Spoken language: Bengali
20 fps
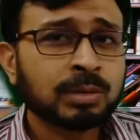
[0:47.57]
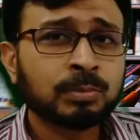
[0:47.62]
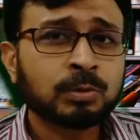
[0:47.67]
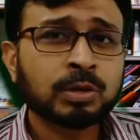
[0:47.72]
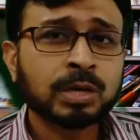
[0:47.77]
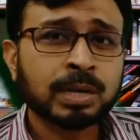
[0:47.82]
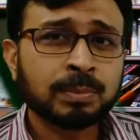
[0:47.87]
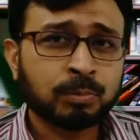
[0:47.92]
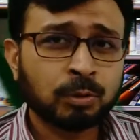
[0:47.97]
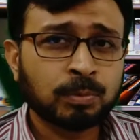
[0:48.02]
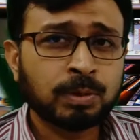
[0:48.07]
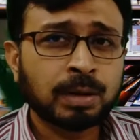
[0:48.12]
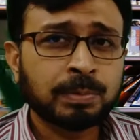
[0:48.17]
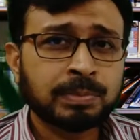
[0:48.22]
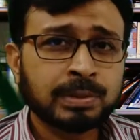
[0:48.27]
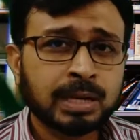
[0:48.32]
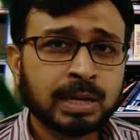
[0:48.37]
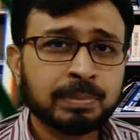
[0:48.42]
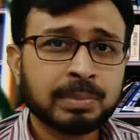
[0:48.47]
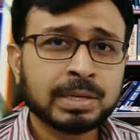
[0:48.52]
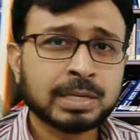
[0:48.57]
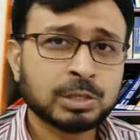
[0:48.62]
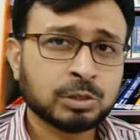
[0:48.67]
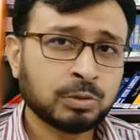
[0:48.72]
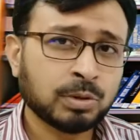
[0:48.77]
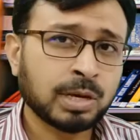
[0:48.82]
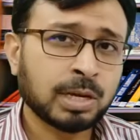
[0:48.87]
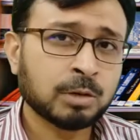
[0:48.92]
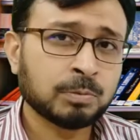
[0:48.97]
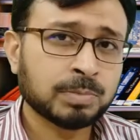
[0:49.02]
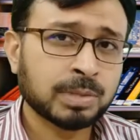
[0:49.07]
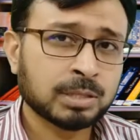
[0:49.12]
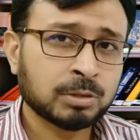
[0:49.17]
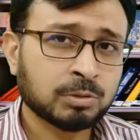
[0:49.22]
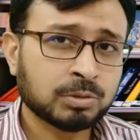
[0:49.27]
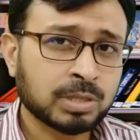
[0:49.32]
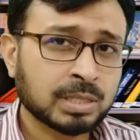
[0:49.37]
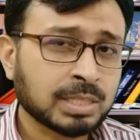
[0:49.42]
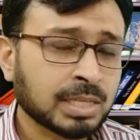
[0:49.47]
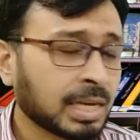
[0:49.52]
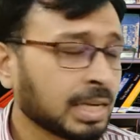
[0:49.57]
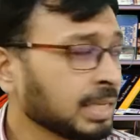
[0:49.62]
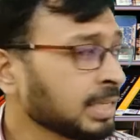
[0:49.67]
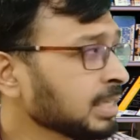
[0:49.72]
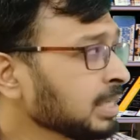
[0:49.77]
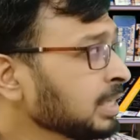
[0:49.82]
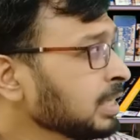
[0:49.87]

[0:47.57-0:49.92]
এবং এর প্রভাবটা আমরা কিছু আলোকপাত করতে চাই